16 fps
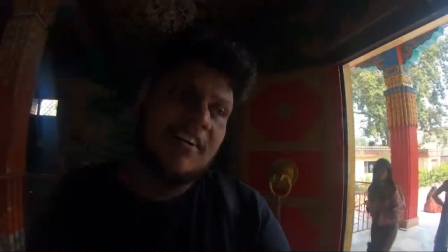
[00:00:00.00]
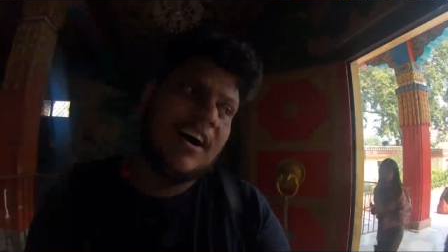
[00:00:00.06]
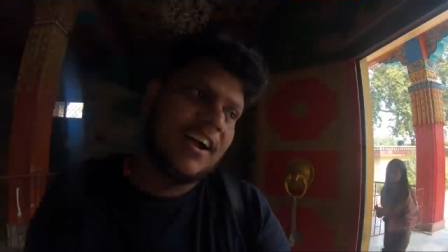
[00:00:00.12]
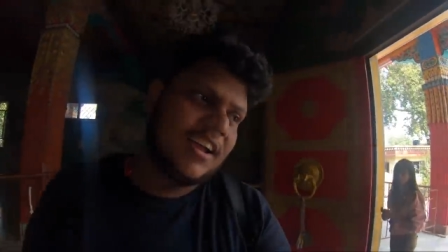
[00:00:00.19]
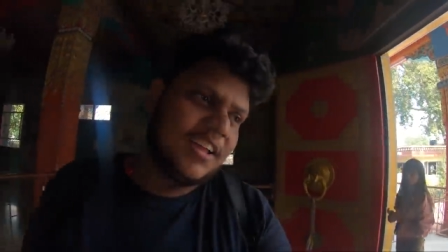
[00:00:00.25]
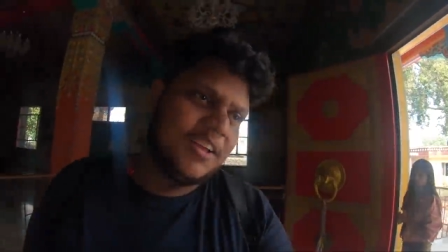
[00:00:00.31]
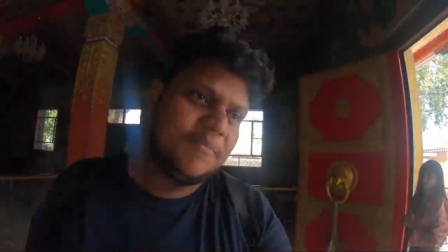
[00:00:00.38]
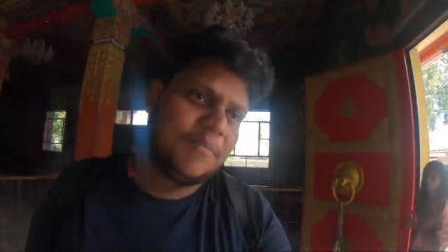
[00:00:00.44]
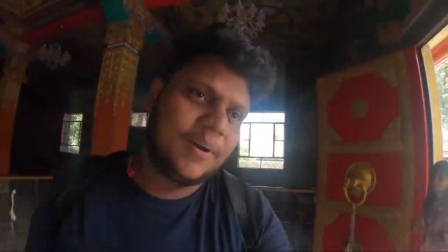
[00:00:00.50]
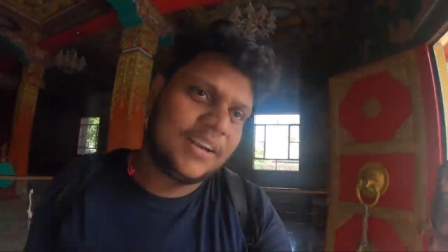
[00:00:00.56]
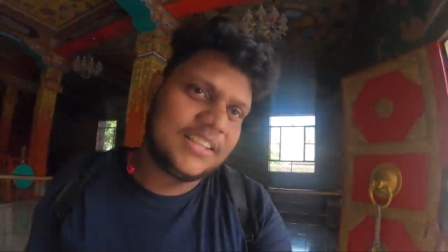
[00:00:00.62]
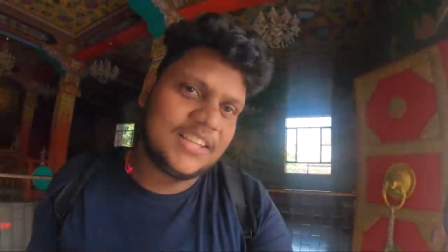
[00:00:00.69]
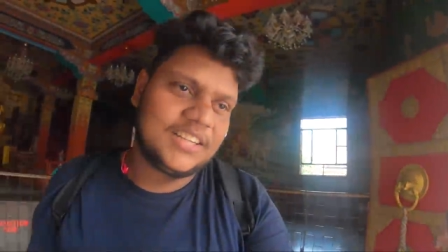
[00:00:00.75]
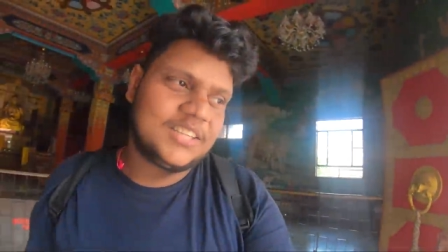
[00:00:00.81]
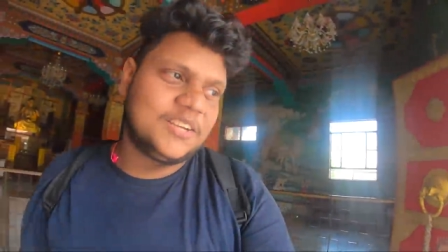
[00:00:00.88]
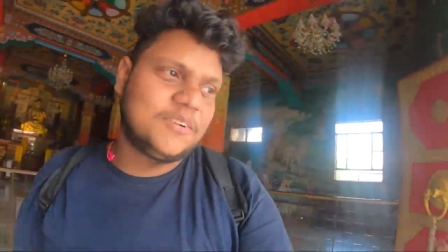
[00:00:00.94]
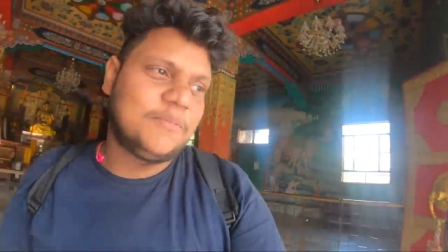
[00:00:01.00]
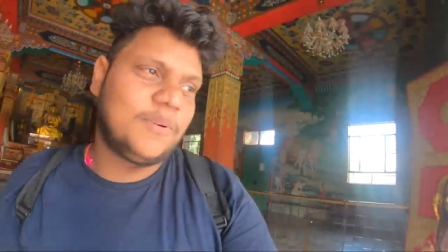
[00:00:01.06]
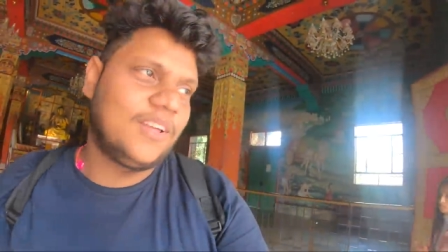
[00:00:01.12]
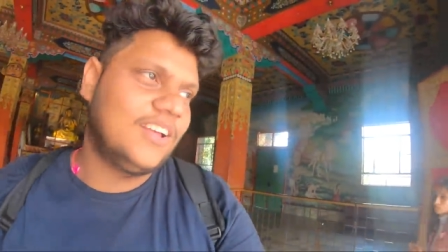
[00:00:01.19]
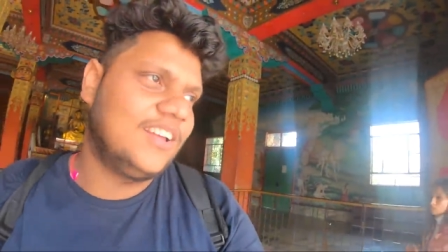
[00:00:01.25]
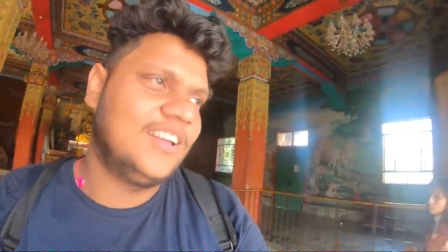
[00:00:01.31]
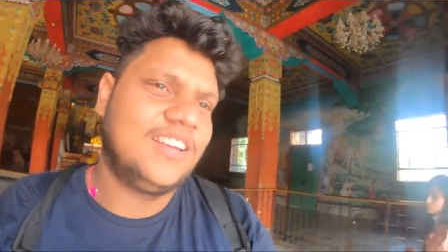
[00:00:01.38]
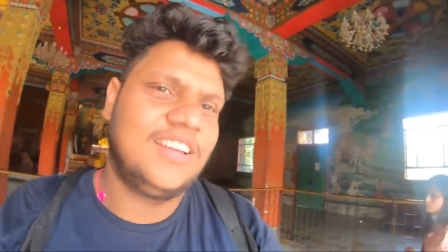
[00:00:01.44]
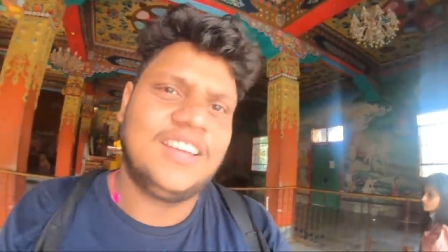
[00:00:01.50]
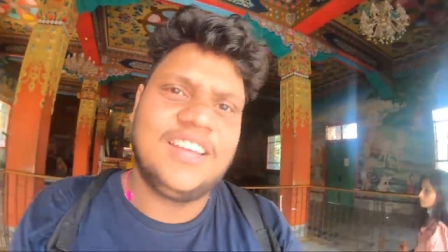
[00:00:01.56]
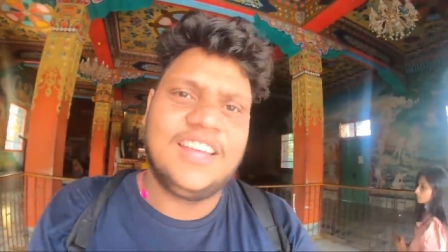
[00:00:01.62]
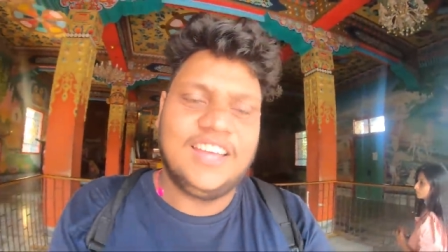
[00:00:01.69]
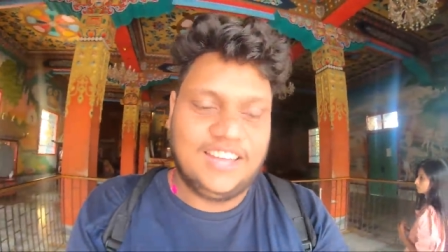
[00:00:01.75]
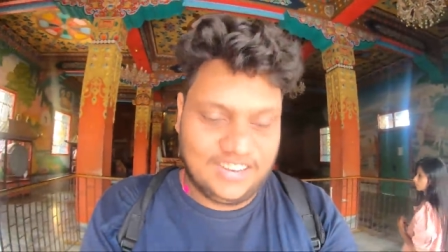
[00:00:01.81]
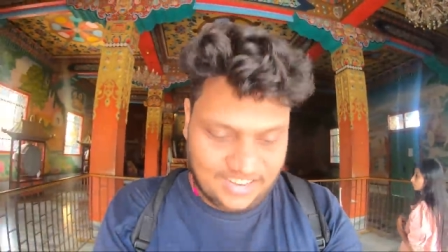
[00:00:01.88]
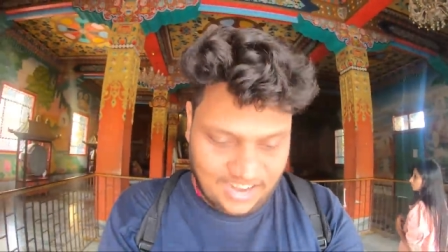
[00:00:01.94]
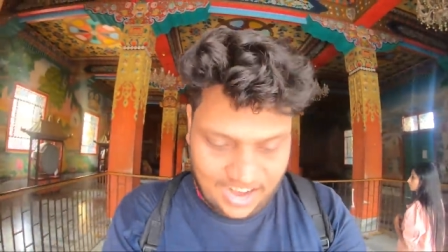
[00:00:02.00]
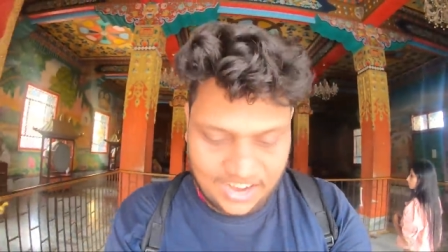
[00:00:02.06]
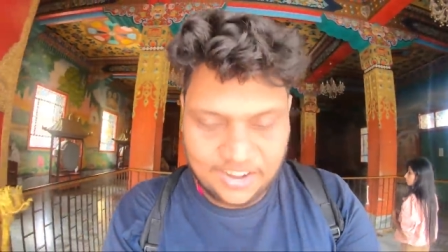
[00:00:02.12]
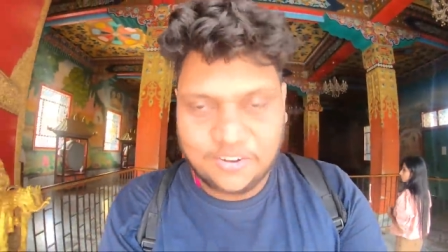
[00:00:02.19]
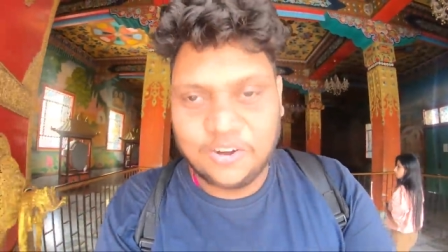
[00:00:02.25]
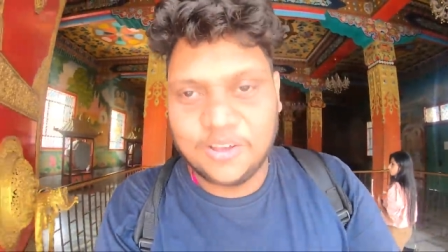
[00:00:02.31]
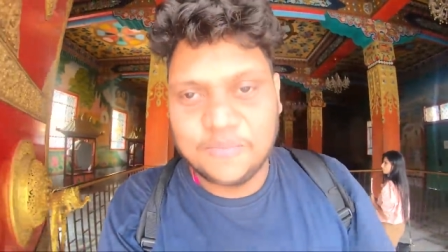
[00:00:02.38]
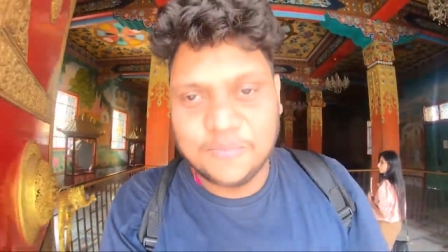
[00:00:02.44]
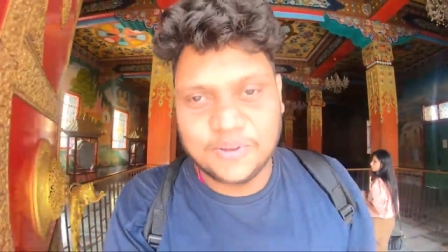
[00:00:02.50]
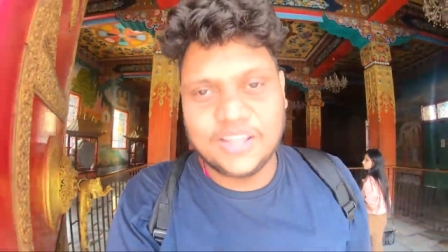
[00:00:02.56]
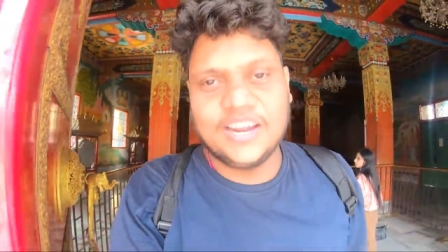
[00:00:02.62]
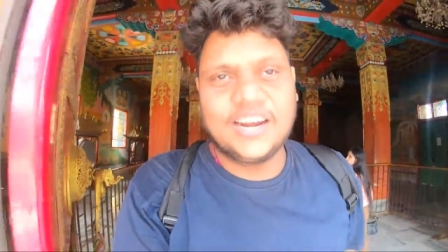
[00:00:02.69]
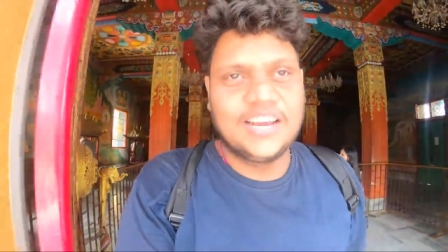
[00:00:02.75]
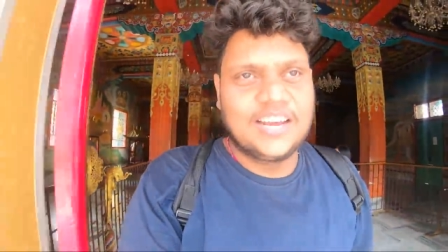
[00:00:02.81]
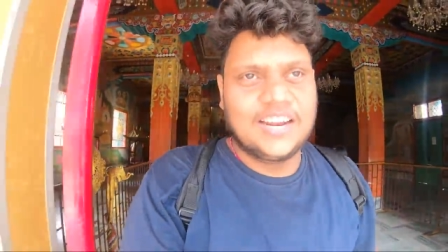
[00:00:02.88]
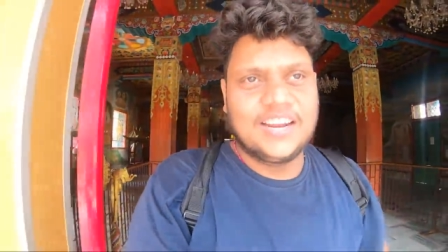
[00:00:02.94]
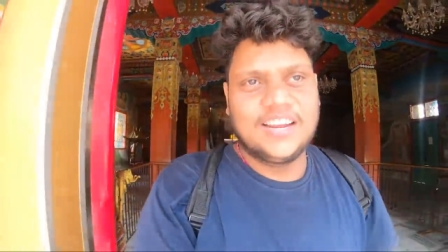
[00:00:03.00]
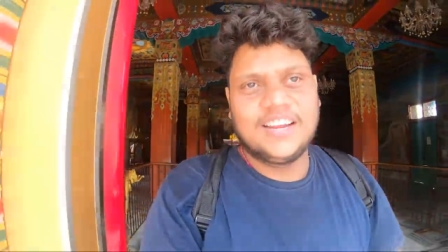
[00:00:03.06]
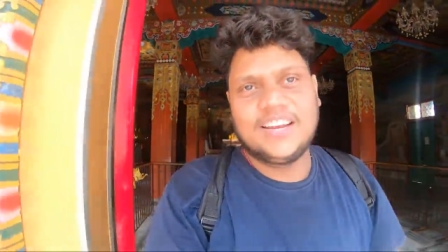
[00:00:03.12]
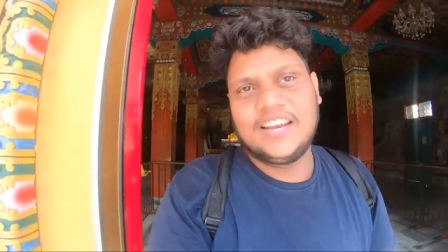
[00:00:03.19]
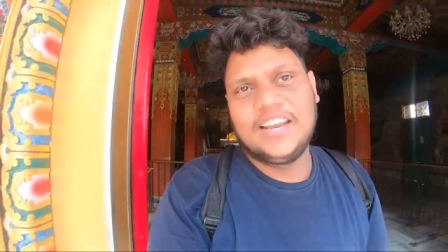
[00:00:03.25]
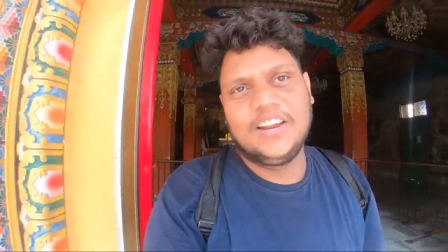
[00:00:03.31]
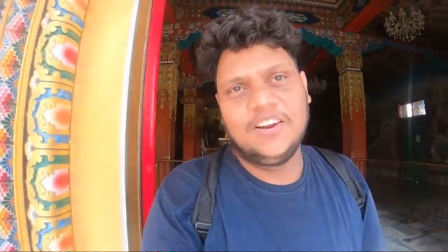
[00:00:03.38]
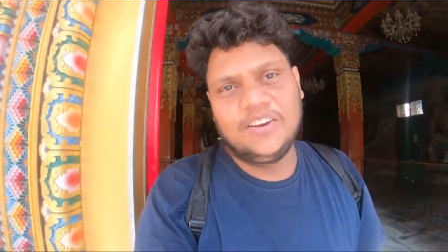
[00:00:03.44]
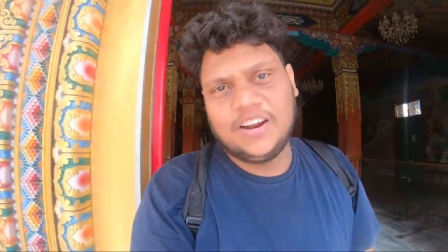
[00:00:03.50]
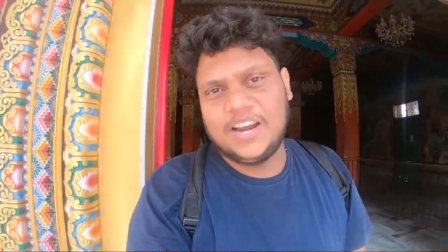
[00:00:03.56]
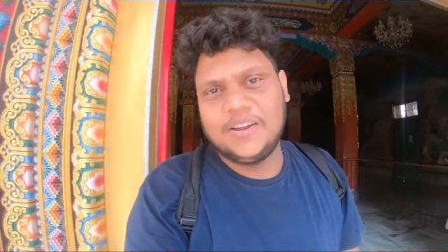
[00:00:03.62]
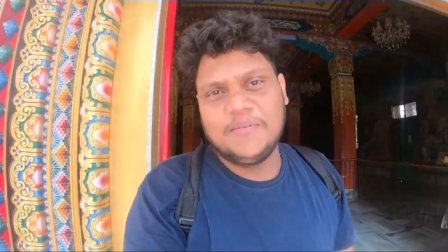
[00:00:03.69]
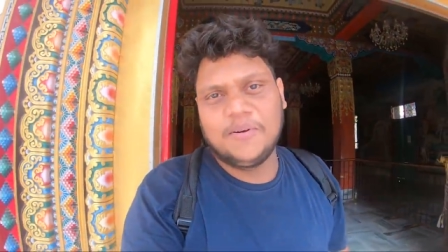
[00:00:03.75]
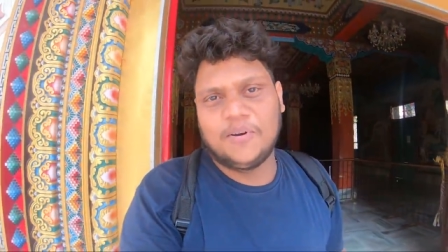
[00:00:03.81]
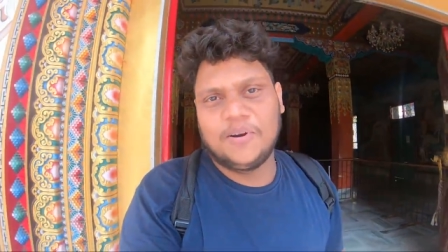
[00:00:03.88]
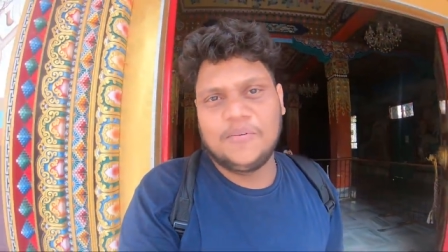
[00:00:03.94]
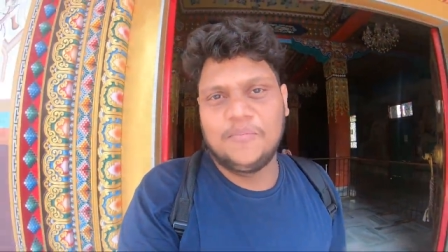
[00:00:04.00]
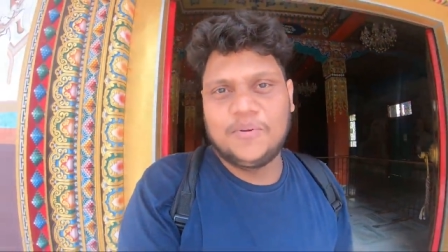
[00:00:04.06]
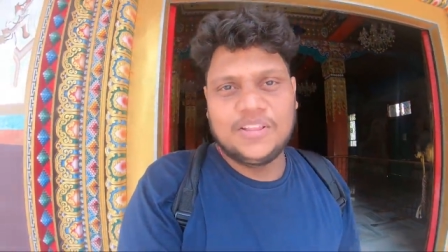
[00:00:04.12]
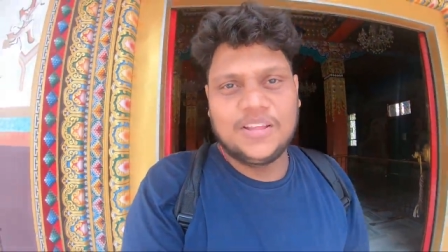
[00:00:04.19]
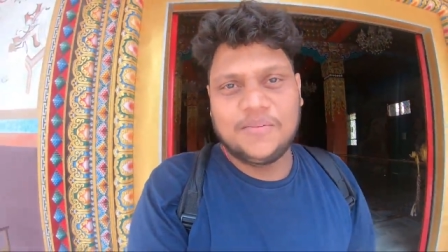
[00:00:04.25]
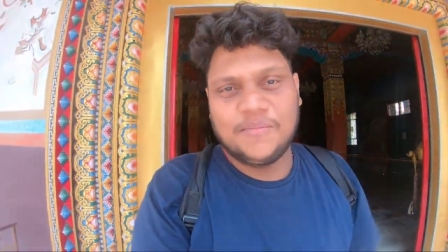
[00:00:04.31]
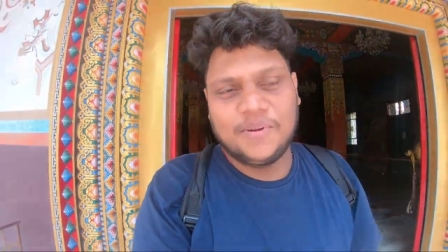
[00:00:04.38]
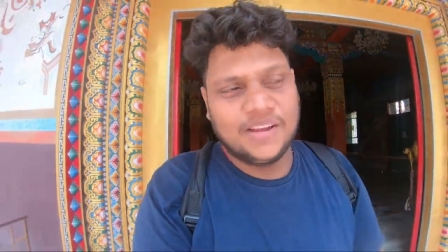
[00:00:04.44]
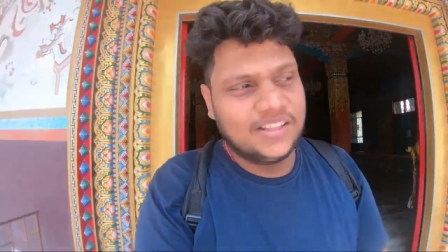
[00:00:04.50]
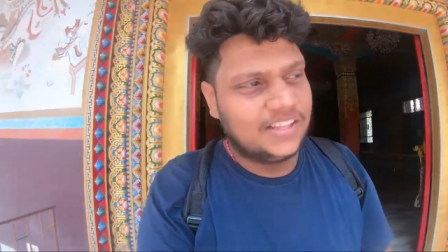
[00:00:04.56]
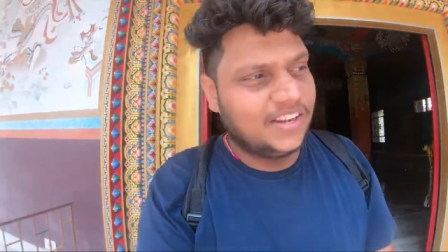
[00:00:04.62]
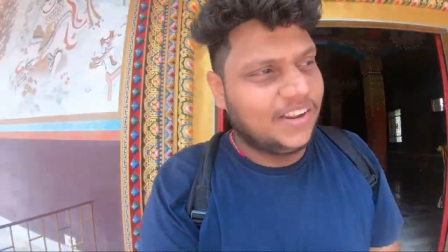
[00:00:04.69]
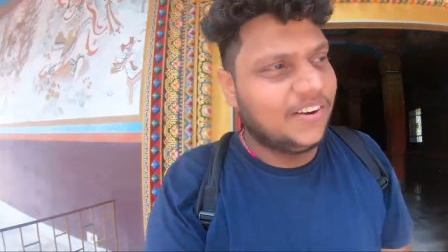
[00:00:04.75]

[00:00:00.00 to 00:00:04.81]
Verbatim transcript: ஆ இப்போ அடுத்த இடத்துக்கு போகலாம் நானே குழம்பு போய் தான் கிடக்கிறேன் நீங்களும் கண்டிப்பாக குழம்பு போய் தான் இருப்பீங்கன்னு